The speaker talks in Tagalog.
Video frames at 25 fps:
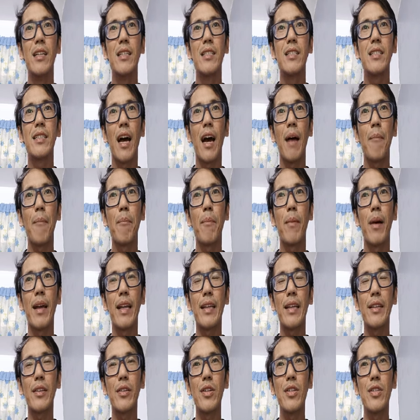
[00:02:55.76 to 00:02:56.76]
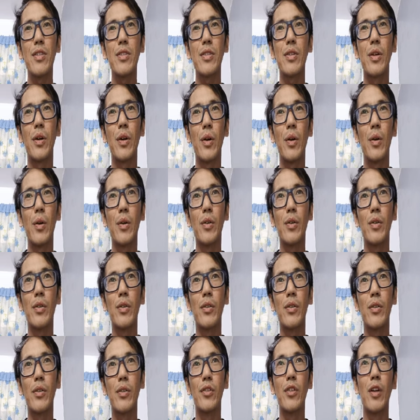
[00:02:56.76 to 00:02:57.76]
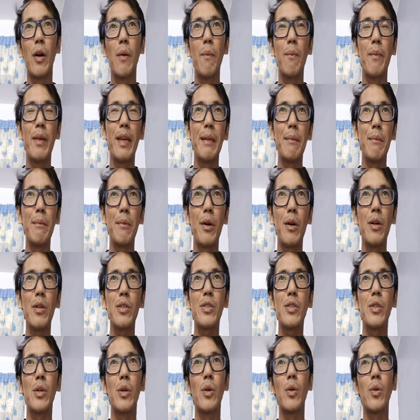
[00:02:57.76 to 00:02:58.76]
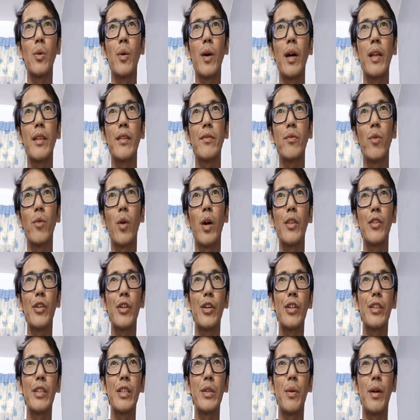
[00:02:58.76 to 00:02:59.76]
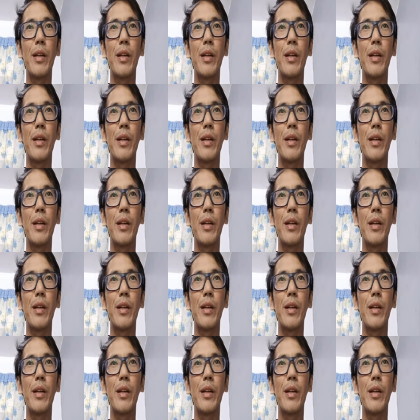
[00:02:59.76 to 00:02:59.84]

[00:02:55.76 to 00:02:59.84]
sa half marathon. So, dodoblehin mo. So, 130,